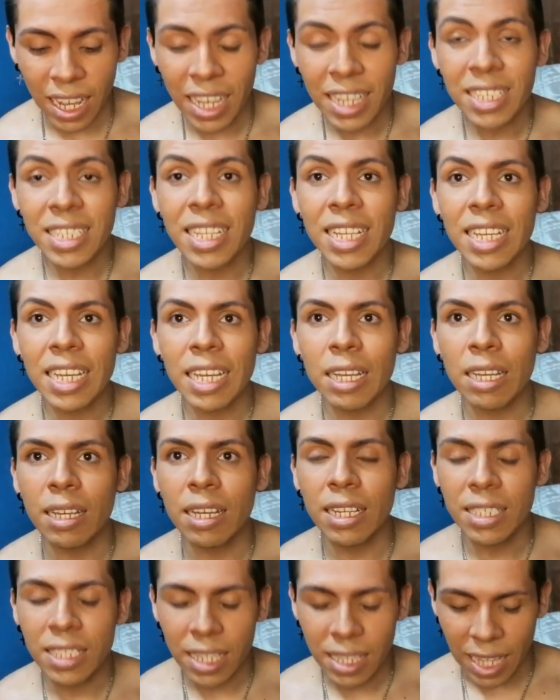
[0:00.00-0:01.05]
Este,
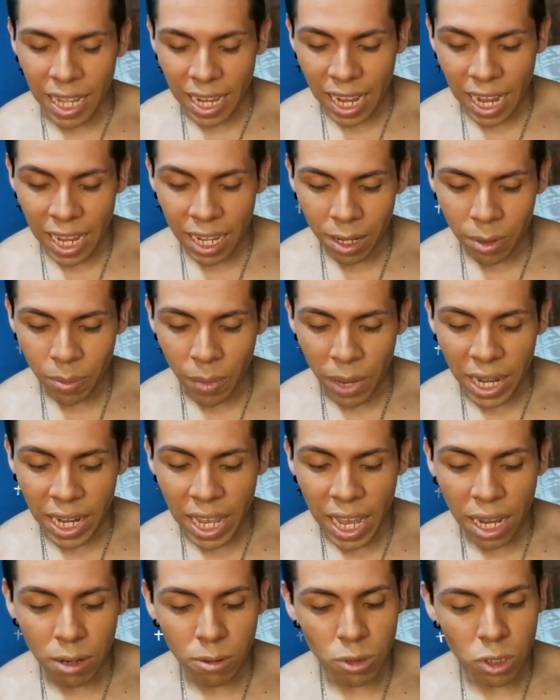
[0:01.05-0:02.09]
esta tanga
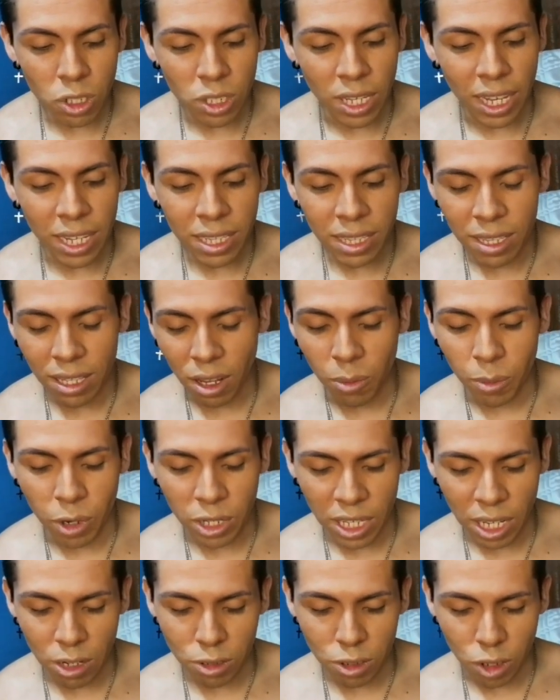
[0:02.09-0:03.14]
venía en un set,
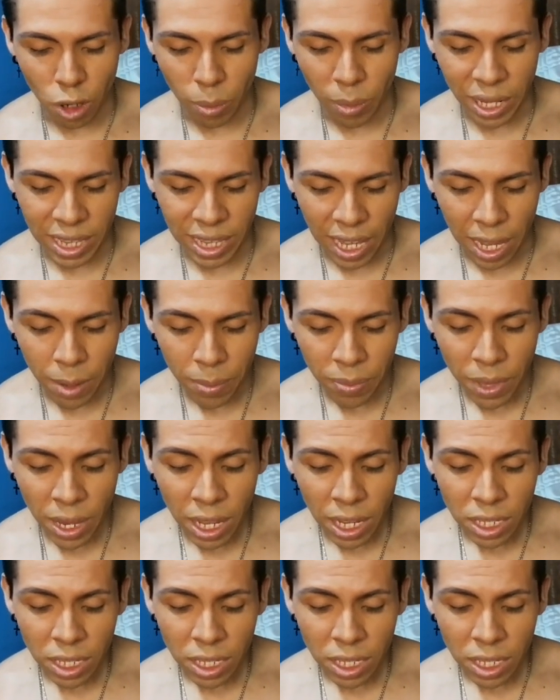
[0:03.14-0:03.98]
como se los comenté.